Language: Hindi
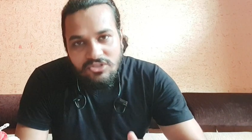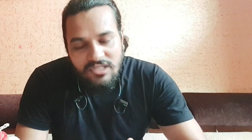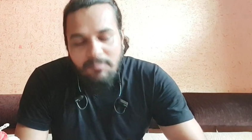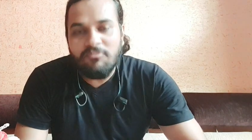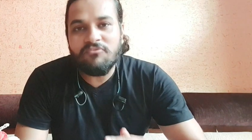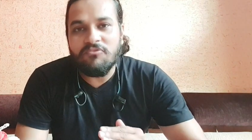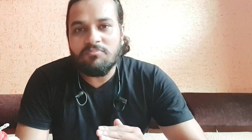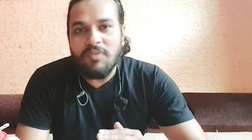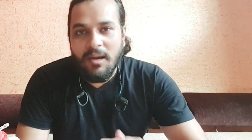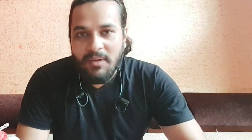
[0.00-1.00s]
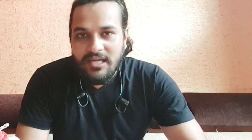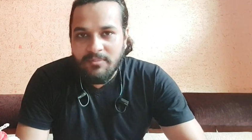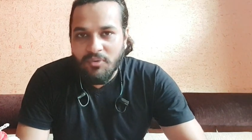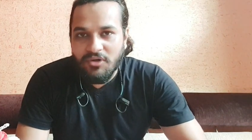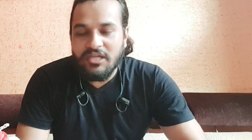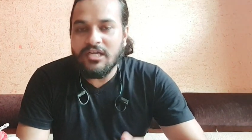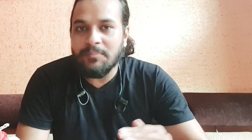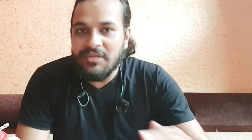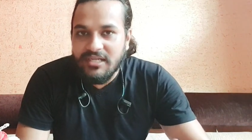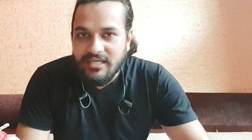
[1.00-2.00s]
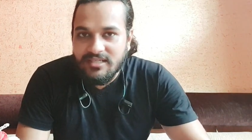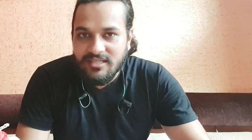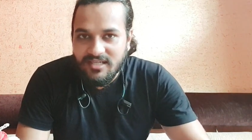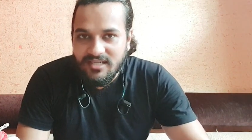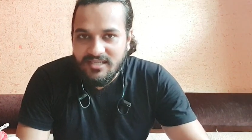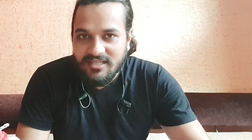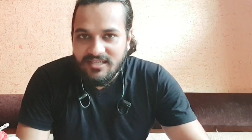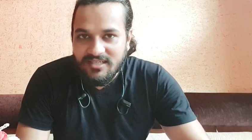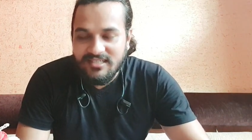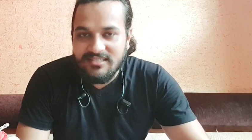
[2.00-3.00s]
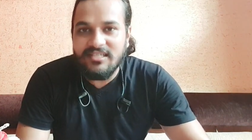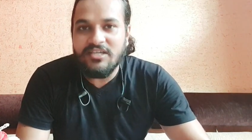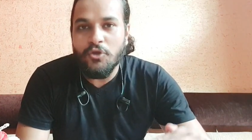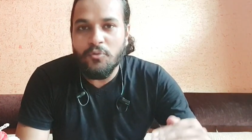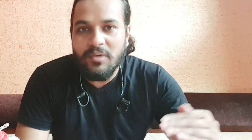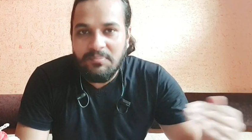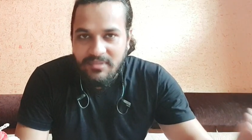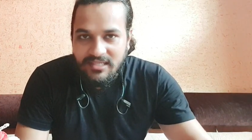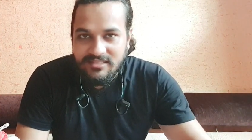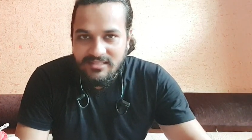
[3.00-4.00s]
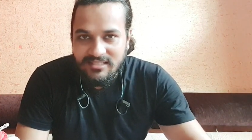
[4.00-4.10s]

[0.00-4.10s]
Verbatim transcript: जब हमारी बॉडी कम्युनिकेट कर रही है किसी ह्यूमन बींग्स के